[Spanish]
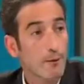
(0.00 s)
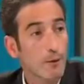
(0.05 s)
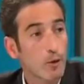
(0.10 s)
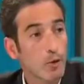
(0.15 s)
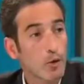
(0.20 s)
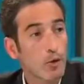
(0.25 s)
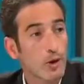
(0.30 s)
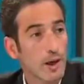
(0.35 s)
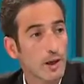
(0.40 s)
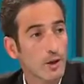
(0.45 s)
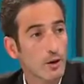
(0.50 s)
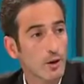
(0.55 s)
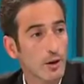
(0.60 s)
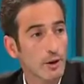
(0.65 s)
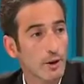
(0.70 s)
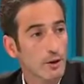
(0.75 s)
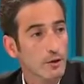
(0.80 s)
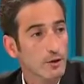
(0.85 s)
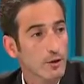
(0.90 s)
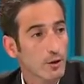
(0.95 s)
la fuga, lo
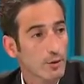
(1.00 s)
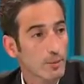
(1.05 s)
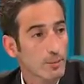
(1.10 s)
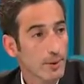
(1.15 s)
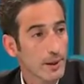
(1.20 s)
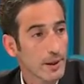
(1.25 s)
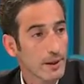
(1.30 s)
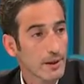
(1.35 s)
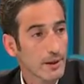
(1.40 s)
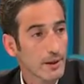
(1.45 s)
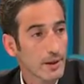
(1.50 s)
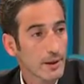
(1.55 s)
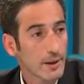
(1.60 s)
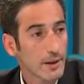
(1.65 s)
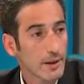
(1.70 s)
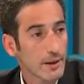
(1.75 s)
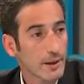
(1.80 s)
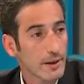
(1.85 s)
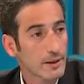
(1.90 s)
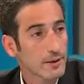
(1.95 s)
que no
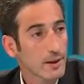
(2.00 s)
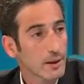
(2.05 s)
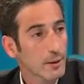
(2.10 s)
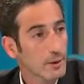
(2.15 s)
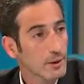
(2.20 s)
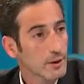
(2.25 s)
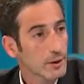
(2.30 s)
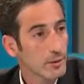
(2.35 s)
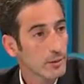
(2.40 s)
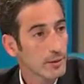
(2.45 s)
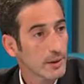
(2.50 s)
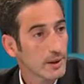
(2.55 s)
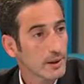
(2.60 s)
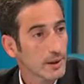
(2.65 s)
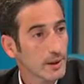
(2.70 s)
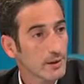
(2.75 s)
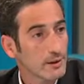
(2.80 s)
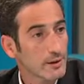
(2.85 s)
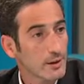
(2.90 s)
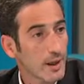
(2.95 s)
sorprende es que el servicio
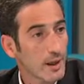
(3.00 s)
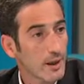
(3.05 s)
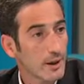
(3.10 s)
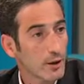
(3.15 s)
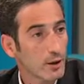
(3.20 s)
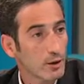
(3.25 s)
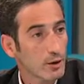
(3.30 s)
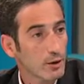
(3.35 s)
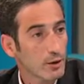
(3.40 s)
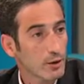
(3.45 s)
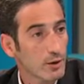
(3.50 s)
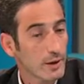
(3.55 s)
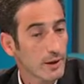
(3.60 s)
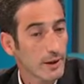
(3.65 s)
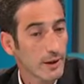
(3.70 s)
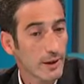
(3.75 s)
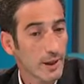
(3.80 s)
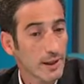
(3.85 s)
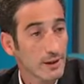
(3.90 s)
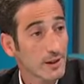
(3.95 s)
penitenciario
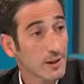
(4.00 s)
eh,